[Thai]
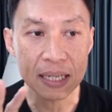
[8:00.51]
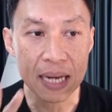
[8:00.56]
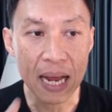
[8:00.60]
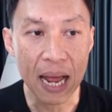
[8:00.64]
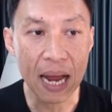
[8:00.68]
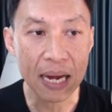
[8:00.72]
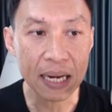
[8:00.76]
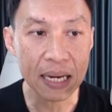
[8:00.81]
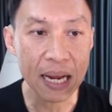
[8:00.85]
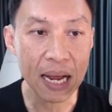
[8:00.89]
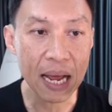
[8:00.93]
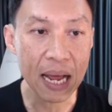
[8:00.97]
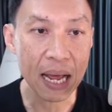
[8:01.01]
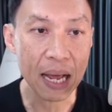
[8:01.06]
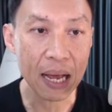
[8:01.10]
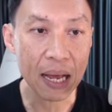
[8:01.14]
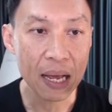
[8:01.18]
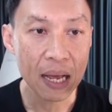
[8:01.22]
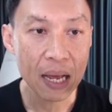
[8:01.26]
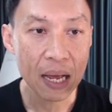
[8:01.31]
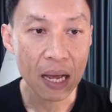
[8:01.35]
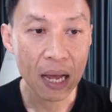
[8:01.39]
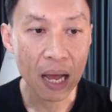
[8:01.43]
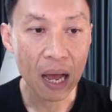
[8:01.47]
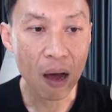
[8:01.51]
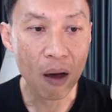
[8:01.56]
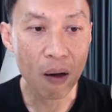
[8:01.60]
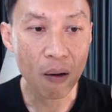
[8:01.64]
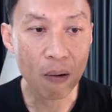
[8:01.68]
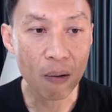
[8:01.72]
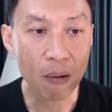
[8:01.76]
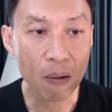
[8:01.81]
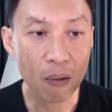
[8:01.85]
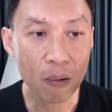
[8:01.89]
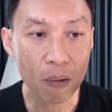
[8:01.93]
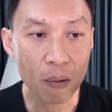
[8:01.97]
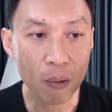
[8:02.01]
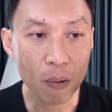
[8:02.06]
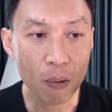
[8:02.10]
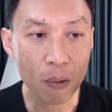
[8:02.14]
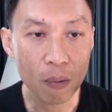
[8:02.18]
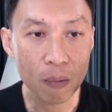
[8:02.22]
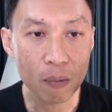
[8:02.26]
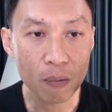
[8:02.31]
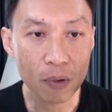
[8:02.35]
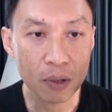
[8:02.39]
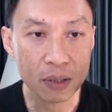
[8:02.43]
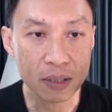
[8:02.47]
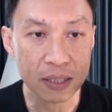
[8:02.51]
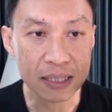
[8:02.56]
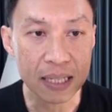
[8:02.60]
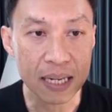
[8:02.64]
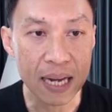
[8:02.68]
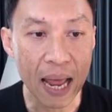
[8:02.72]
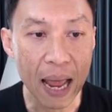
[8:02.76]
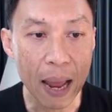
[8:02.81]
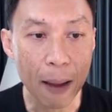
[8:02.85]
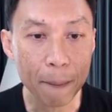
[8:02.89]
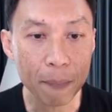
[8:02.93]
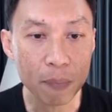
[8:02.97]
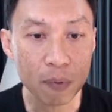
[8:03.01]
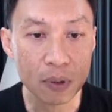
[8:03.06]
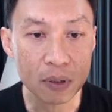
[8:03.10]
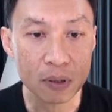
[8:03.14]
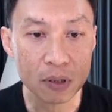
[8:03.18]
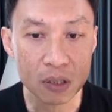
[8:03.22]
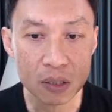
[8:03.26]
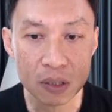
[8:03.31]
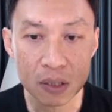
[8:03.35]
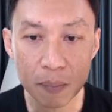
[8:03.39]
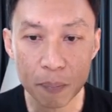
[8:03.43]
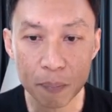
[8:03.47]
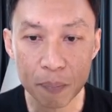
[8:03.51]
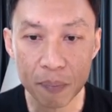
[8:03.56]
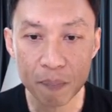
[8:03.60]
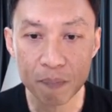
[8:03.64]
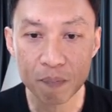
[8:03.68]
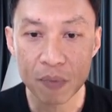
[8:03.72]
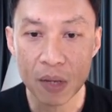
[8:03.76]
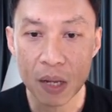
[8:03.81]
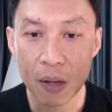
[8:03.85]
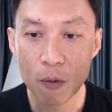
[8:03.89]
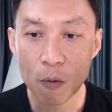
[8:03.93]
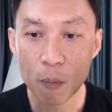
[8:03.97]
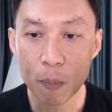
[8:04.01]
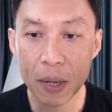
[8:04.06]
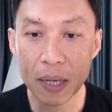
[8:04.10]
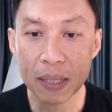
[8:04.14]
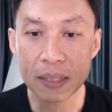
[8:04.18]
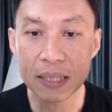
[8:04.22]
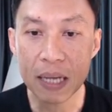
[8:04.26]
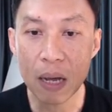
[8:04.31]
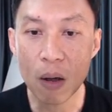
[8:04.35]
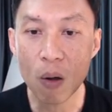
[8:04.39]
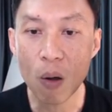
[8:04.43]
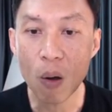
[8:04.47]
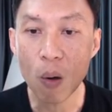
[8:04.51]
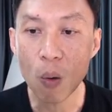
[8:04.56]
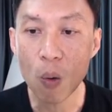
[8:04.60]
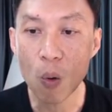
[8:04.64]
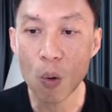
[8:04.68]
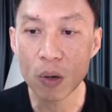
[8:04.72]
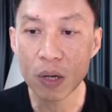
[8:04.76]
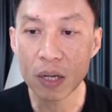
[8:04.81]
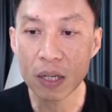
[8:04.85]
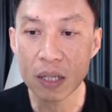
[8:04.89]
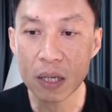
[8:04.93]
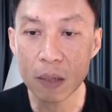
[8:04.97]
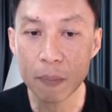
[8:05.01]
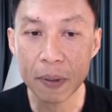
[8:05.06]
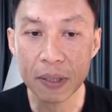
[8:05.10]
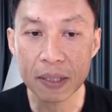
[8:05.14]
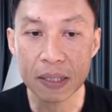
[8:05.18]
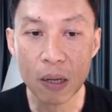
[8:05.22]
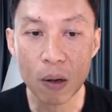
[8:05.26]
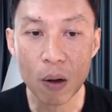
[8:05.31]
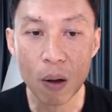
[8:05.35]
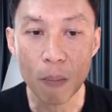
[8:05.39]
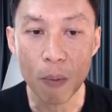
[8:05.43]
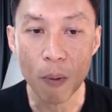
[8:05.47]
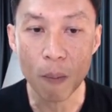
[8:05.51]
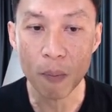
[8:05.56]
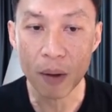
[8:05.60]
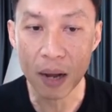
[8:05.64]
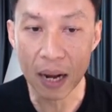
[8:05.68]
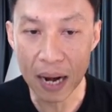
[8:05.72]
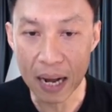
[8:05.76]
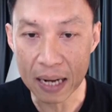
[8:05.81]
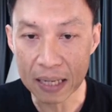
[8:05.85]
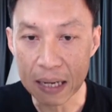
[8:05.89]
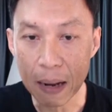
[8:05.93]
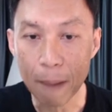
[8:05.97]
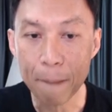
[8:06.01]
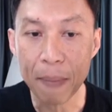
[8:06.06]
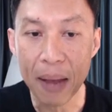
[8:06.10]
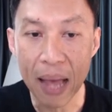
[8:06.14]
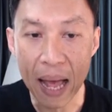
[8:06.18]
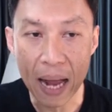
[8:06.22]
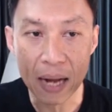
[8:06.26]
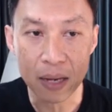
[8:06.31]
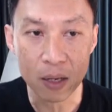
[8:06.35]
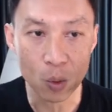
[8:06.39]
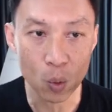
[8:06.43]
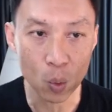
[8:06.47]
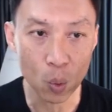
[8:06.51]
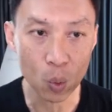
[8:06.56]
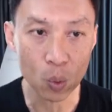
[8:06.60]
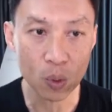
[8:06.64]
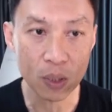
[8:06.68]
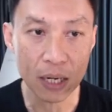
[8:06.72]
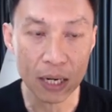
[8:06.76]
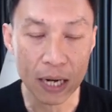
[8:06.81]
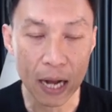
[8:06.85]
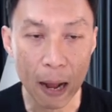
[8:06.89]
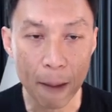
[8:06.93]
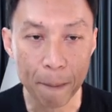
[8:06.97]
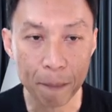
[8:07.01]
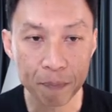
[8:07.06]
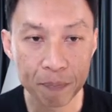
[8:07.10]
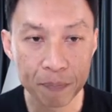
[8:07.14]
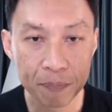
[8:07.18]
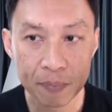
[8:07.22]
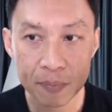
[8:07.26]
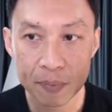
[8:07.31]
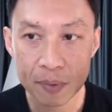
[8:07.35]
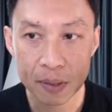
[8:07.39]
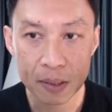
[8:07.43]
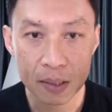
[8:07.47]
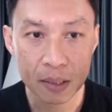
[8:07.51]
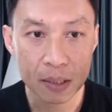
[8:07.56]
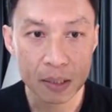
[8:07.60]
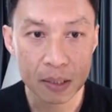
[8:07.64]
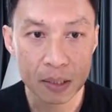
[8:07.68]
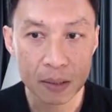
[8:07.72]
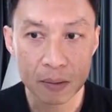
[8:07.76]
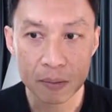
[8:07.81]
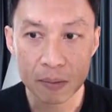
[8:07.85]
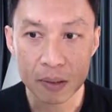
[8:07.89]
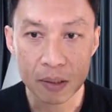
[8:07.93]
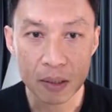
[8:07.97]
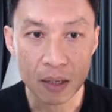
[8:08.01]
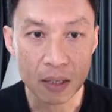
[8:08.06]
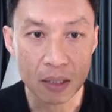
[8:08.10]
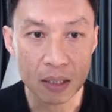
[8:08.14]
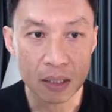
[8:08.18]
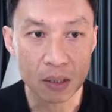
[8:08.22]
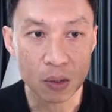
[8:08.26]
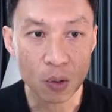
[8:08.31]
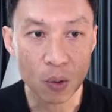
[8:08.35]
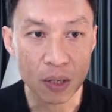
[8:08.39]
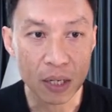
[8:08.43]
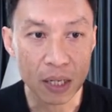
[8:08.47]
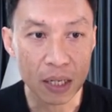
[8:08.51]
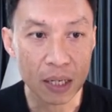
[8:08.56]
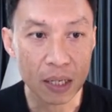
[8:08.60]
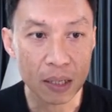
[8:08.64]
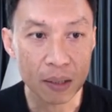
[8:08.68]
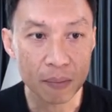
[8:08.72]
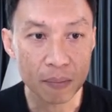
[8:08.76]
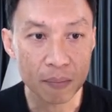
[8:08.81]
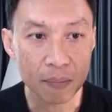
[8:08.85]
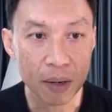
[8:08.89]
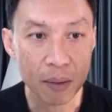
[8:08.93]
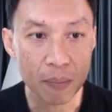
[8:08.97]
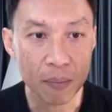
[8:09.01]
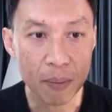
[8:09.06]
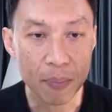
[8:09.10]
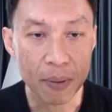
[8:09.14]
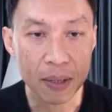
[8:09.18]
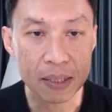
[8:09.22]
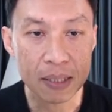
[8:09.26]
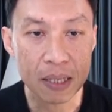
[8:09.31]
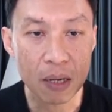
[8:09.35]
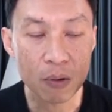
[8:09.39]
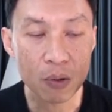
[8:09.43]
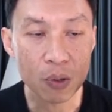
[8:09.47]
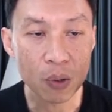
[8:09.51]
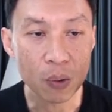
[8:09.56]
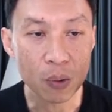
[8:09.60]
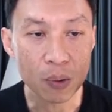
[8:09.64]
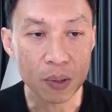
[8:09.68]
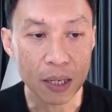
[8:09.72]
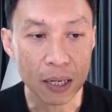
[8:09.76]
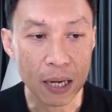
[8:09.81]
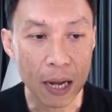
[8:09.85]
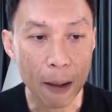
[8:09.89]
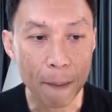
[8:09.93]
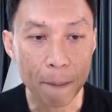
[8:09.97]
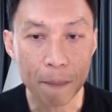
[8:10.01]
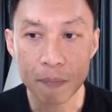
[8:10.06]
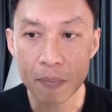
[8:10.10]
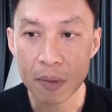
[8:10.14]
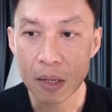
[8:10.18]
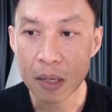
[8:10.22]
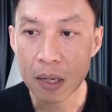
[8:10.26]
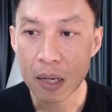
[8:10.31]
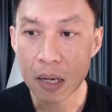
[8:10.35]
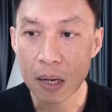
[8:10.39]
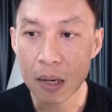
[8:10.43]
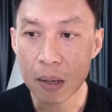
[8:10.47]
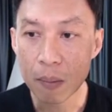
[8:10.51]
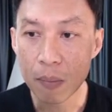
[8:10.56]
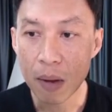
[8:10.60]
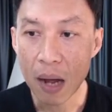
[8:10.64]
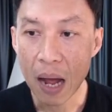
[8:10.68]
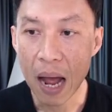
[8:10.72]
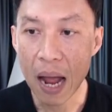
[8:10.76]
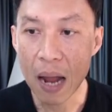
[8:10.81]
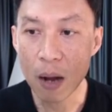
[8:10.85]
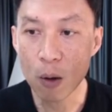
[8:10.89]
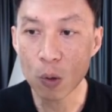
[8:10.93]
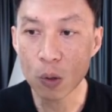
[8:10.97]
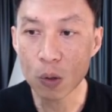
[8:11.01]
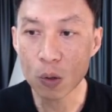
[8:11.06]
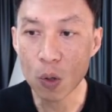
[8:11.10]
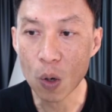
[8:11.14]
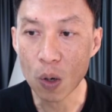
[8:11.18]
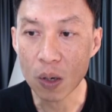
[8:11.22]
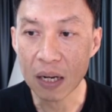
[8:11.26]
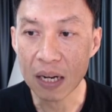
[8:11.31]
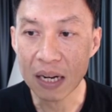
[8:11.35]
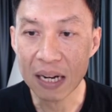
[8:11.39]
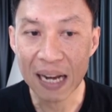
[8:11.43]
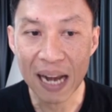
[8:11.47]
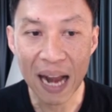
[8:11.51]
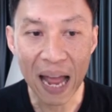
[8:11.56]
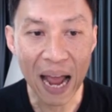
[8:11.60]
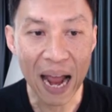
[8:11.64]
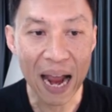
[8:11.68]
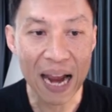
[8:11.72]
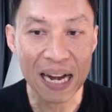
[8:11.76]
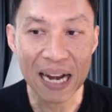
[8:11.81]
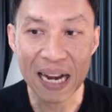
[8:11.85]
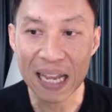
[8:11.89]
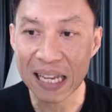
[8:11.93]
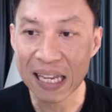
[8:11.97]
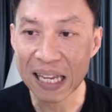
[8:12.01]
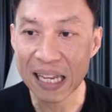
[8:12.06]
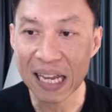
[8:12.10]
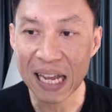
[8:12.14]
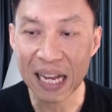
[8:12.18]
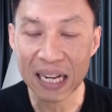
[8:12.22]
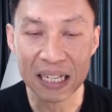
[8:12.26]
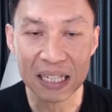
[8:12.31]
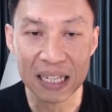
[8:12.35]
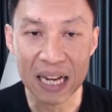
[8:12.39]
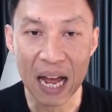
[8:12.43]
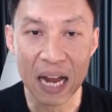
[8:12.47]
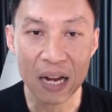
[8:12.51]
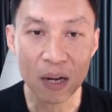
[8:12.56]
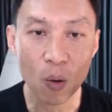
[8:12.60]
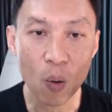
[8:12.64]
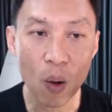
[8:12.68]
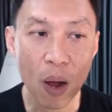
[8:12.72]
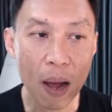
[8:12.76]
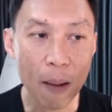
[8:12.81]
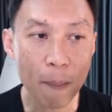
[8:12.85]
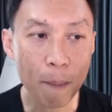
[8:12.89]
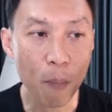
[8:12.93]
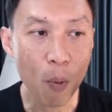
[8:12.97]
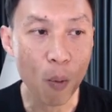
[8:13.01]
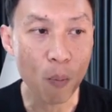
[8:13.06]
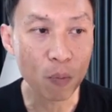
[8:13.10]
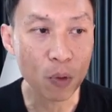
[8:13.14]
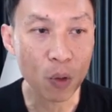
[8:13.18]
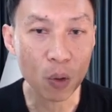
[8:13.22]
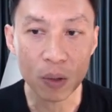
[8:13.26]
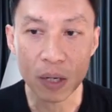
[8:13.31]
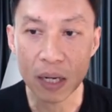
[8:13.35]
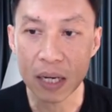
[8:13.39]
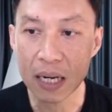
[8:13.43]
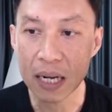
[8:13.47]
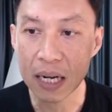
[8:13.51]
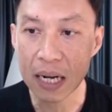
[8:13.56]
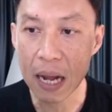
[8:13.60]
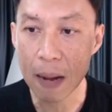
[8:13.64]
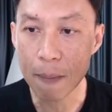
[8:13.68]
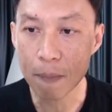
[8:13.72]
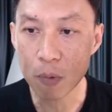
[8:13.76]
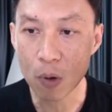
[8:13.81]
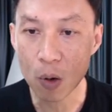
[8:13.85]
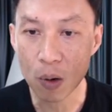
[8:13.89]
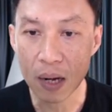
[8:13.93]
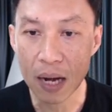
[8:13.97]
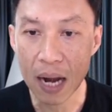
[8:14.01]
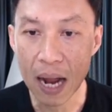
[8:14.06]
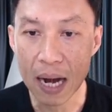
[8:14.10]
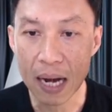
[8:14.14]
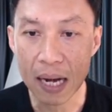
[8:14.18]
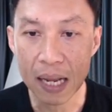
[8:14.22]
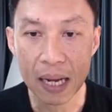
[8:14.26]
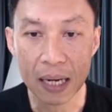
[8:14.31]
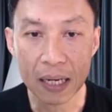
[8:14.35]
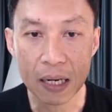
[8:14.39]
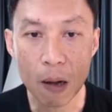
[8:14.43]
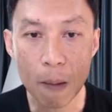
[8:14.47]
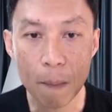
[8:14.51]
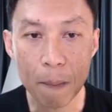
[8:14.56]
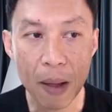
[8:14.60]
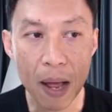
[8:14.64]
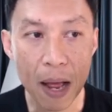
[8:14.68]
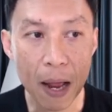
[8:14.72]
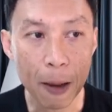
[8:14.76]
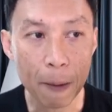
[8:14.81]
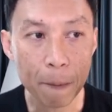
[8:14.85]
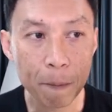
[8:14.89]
งหน้าเนี่ยเขาจะแสดงพิกเซลของคุณนี่คือพิกเซลของผมกำลังทำงานอยู่นะครับก็คือตัวนี้มันมีพิกเซลอยู่นะครับให้คุณกดรายละเอียดด้านขวาปุ่มตรงนี้นะครับกดรายละเอียดเข้าไป